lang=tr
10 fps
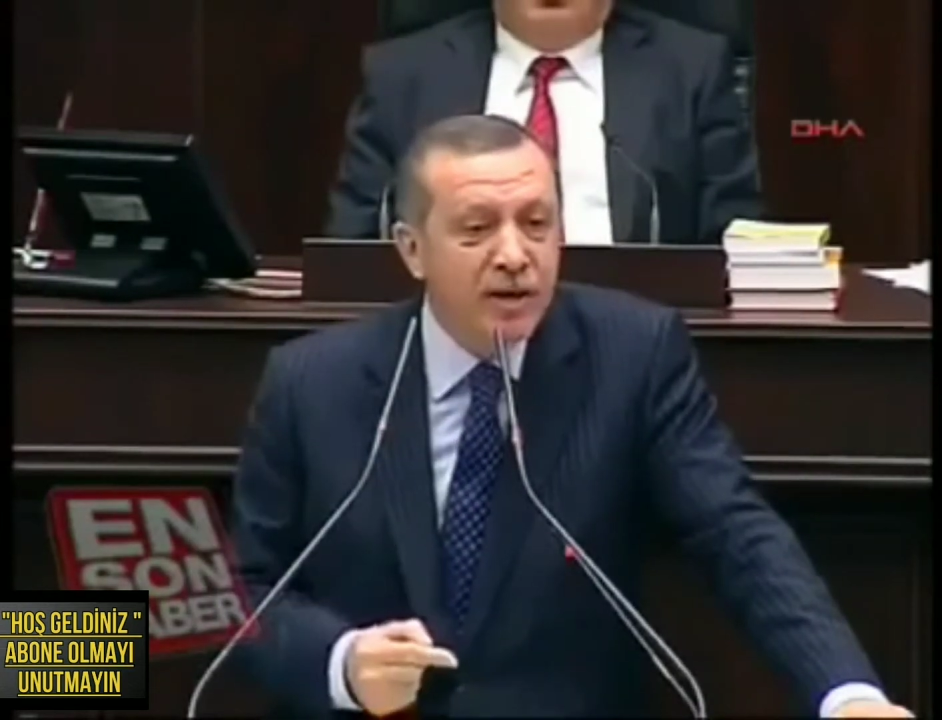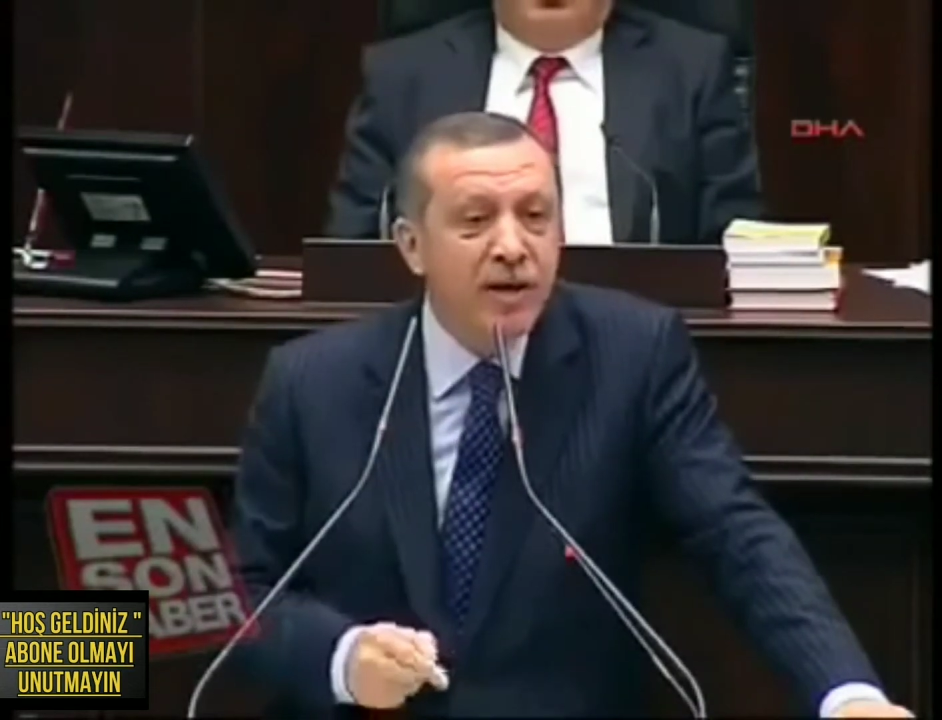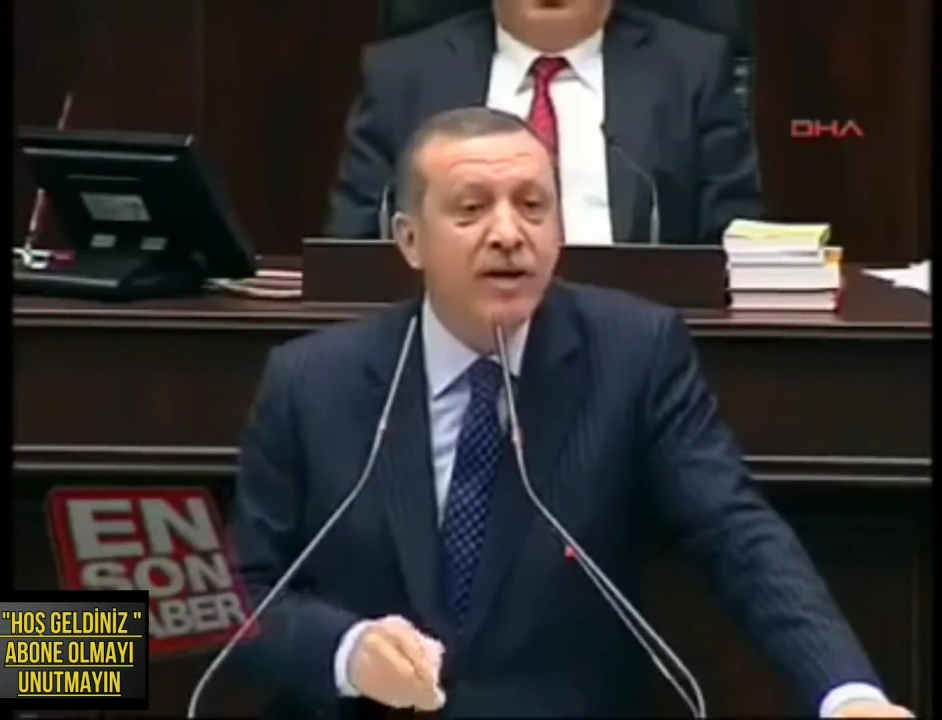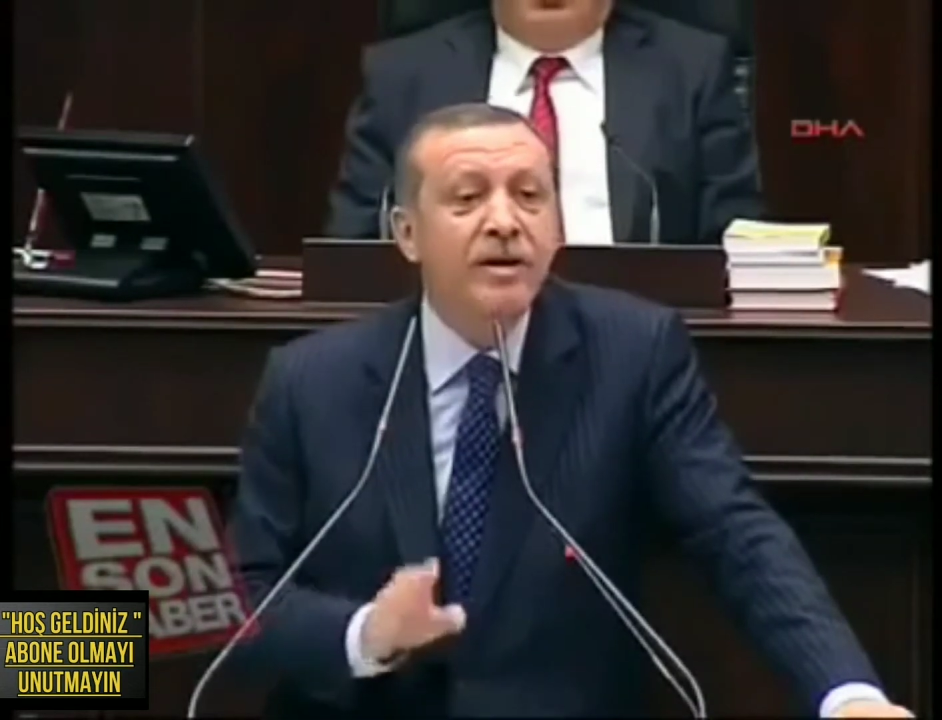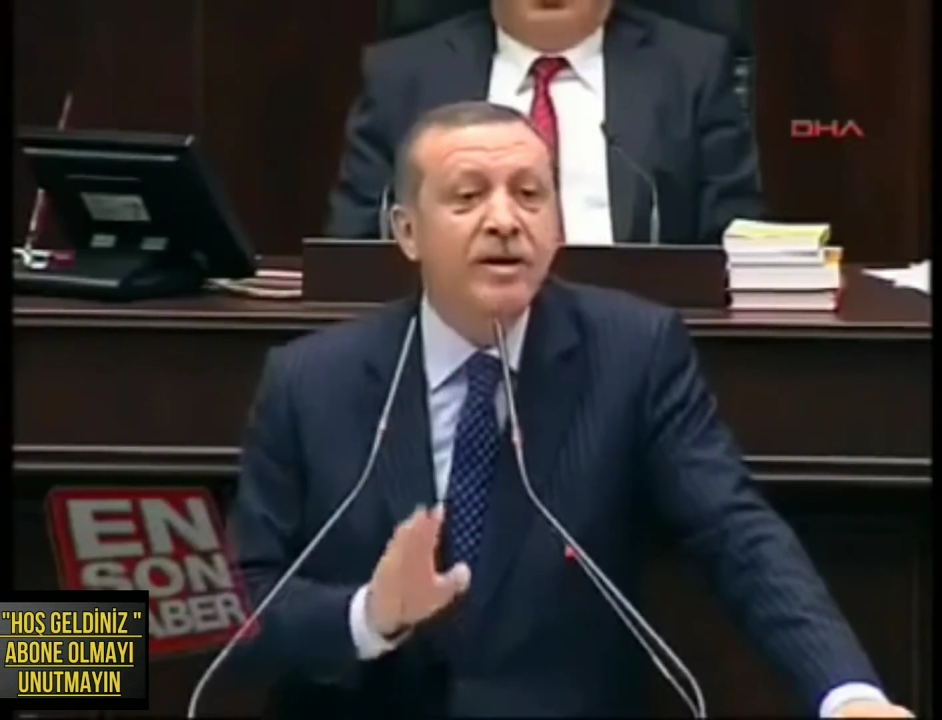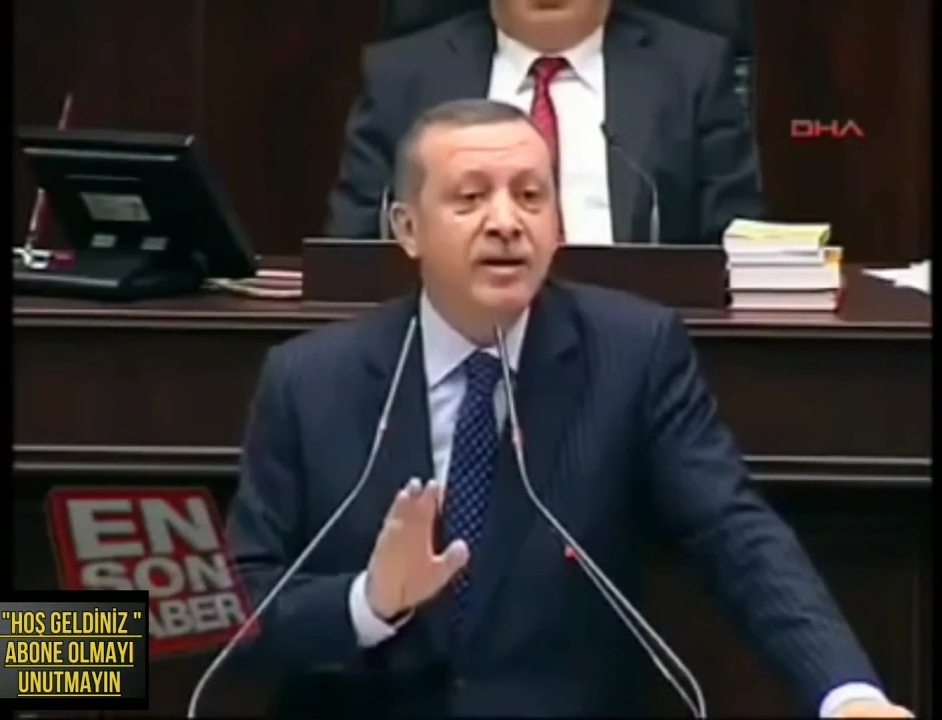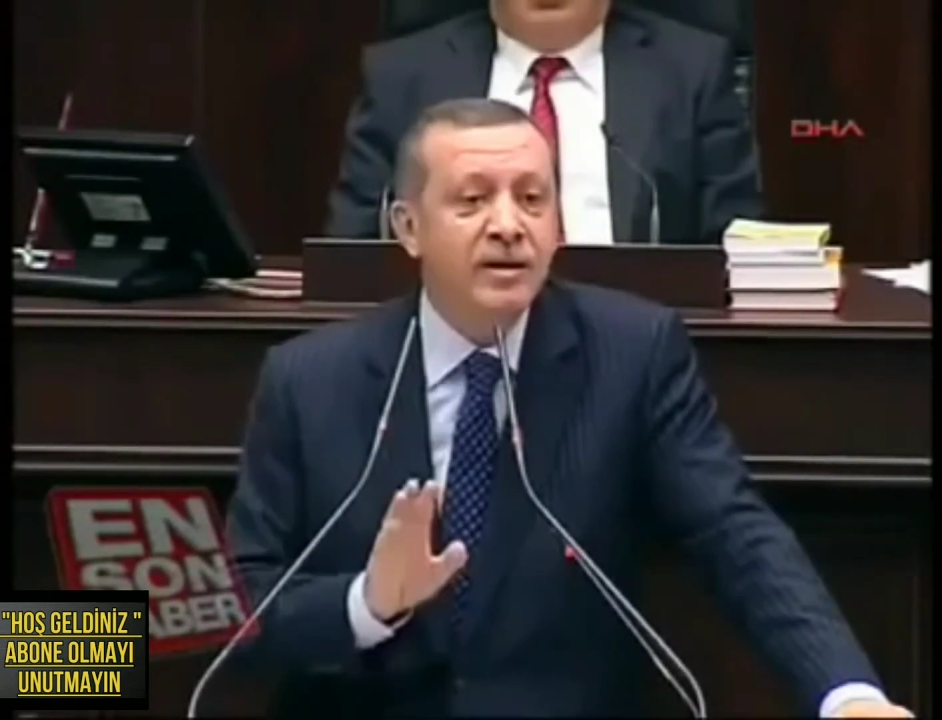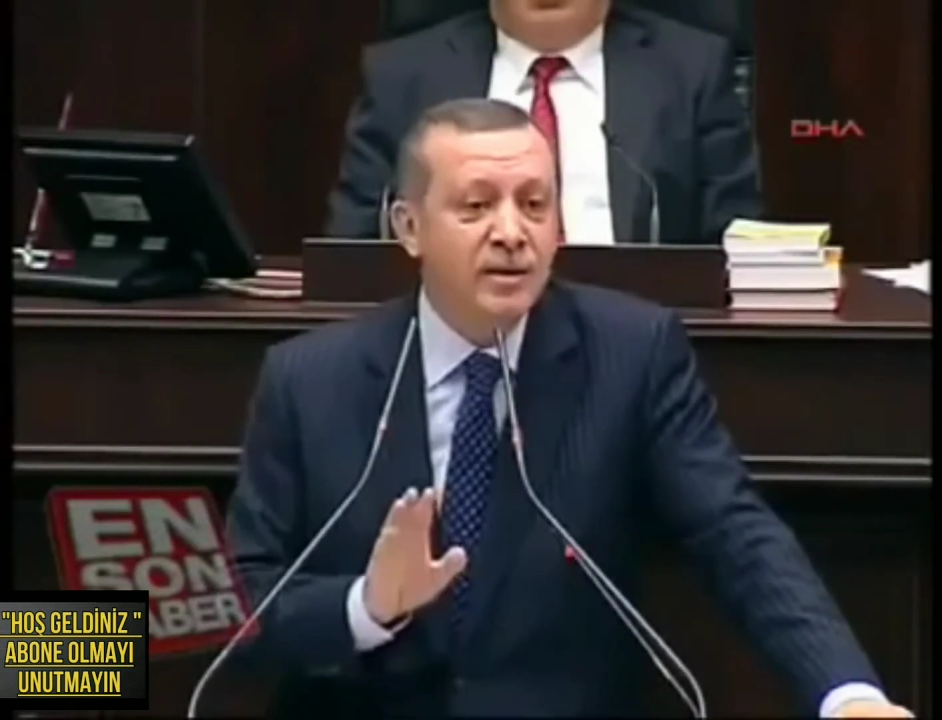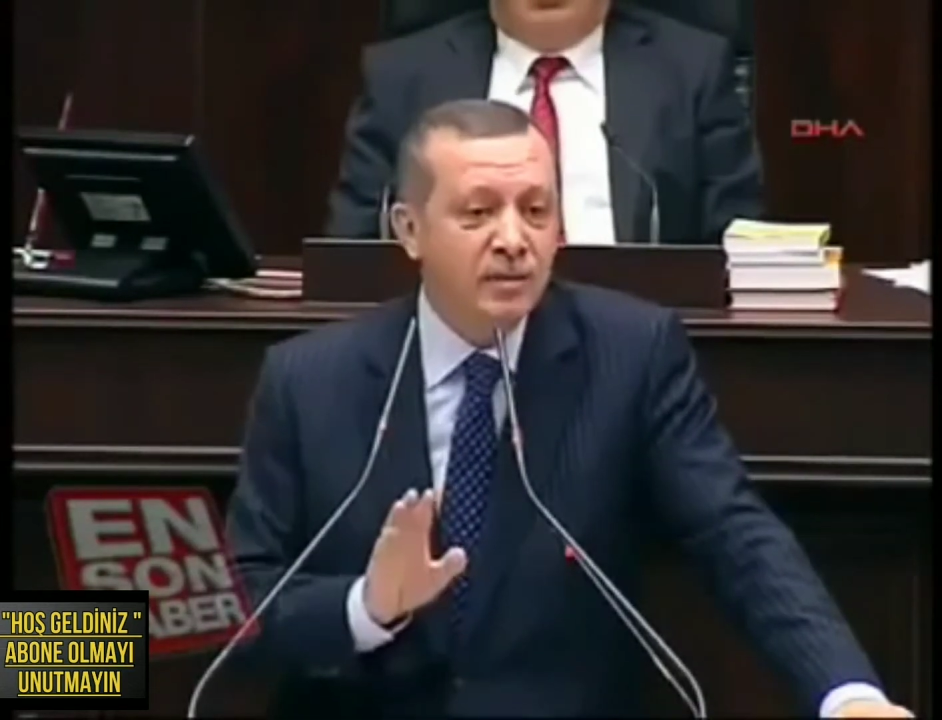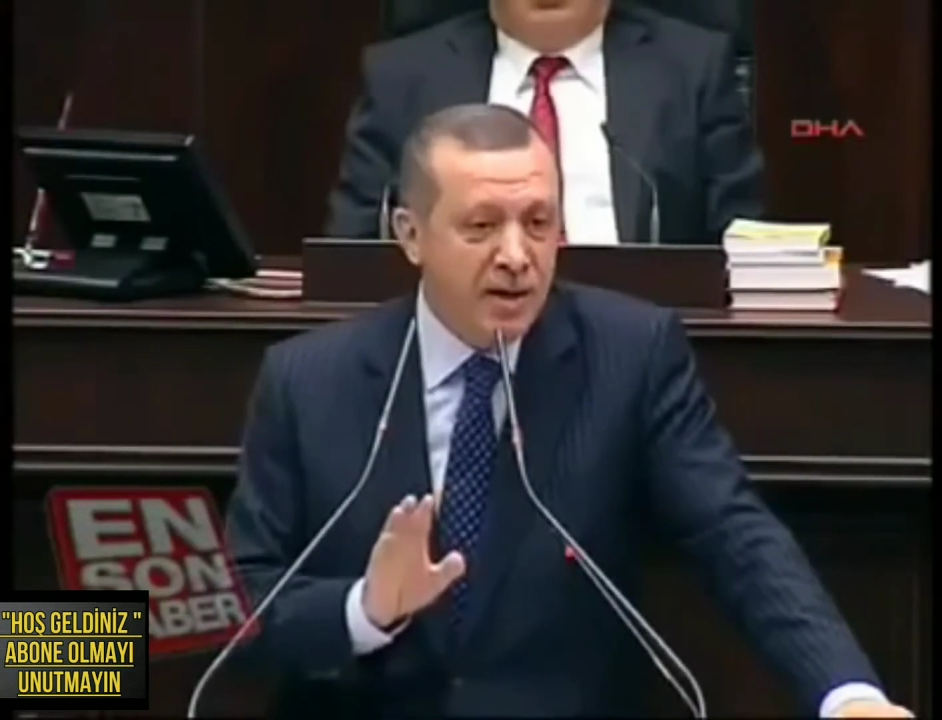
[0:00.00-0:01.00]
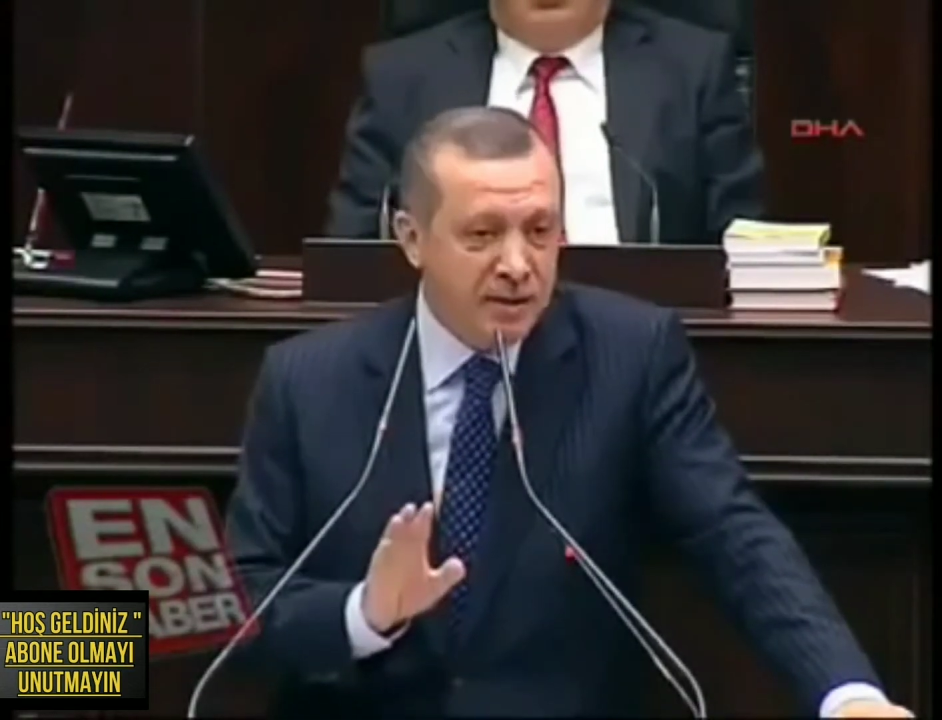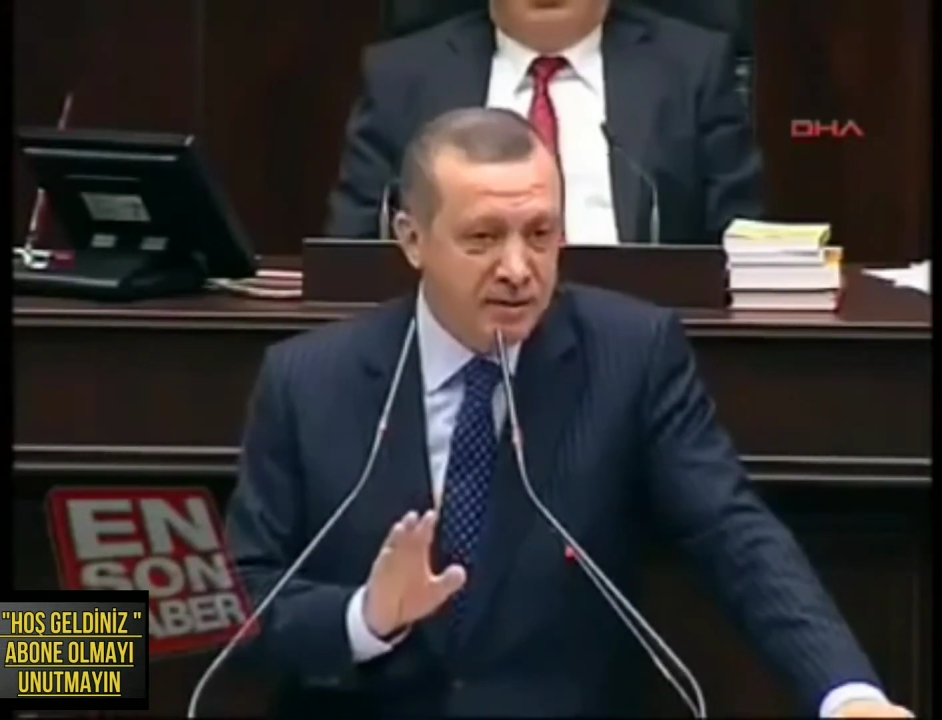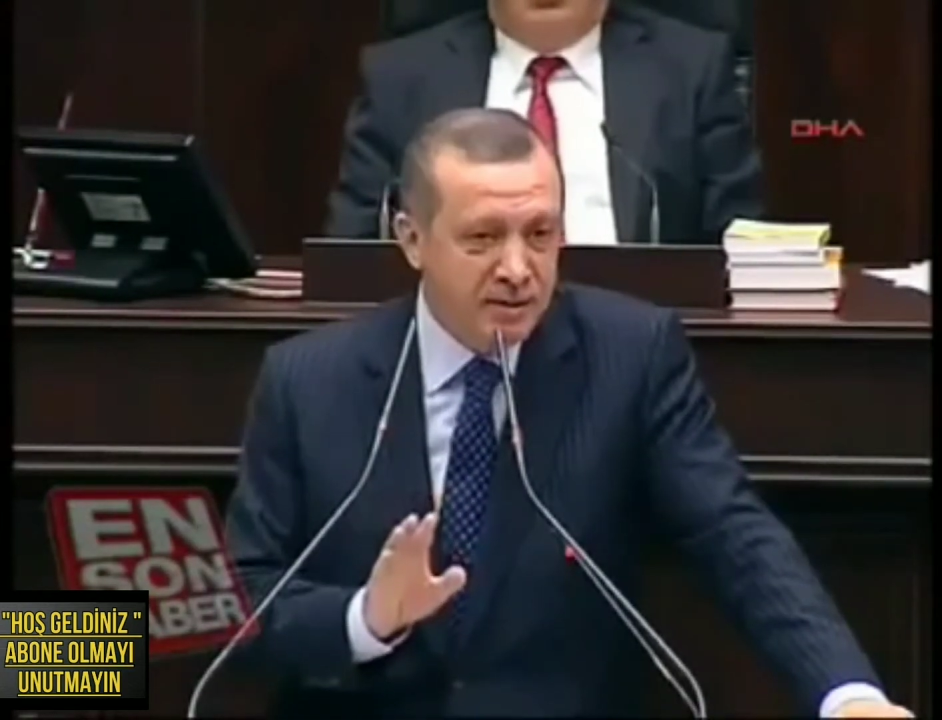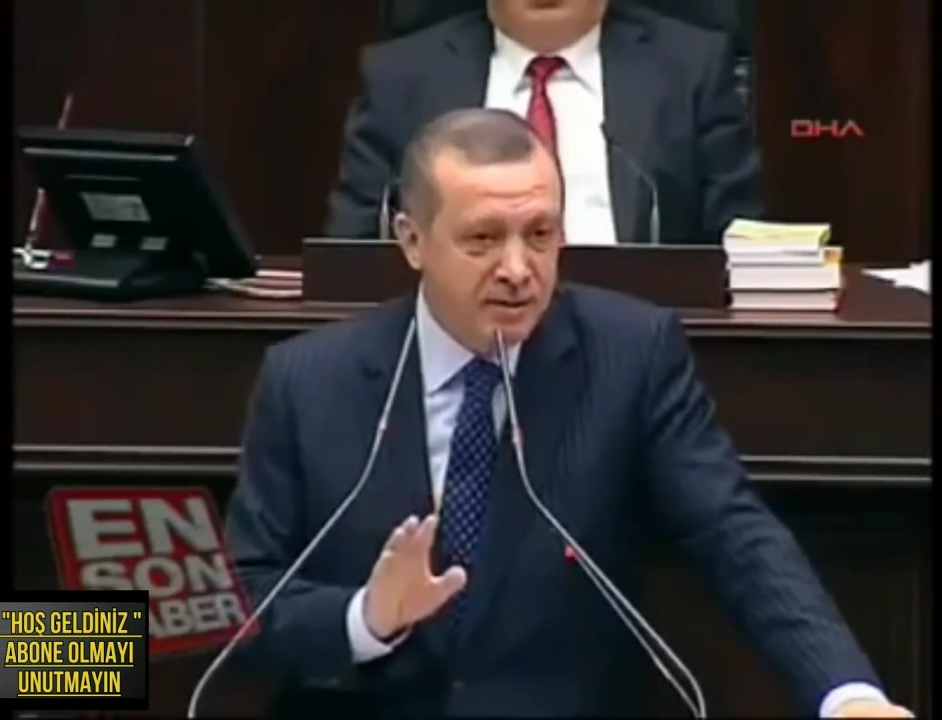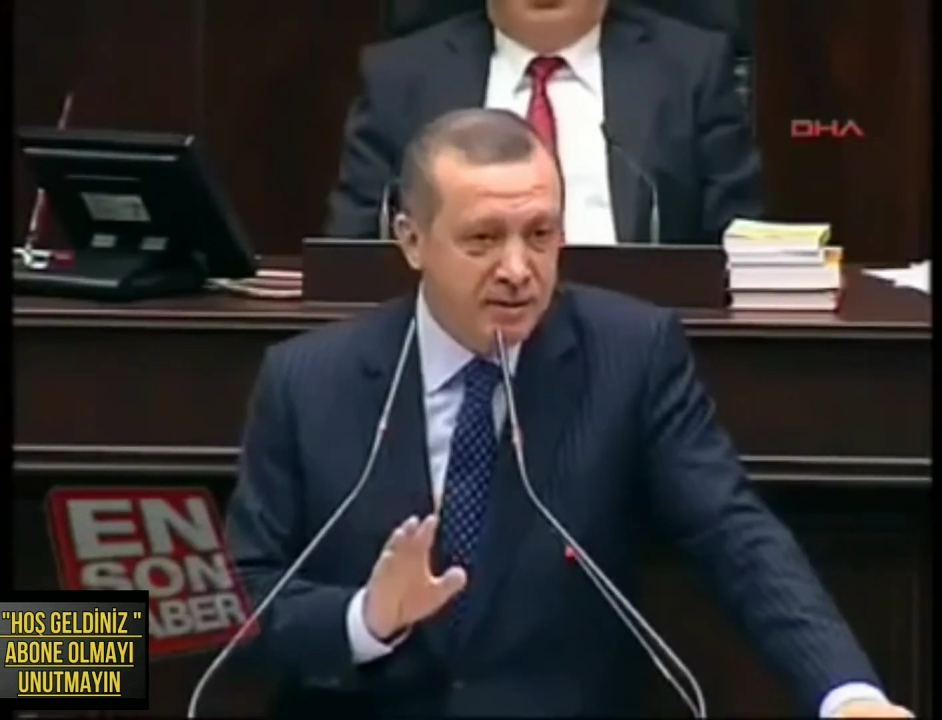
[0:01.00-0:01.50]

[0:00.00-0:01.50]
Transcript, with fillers: da girmez.